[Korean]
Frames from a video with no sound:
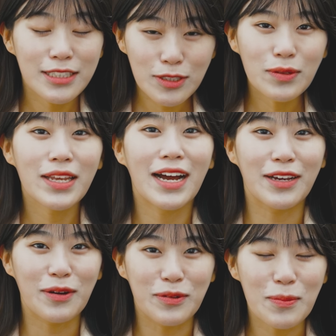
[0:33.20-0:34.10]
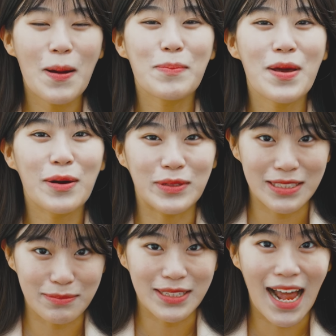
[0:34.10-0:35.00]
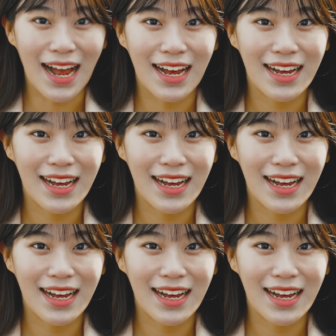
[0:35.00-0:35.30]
한정된 수량으로 진행하고 있습니다.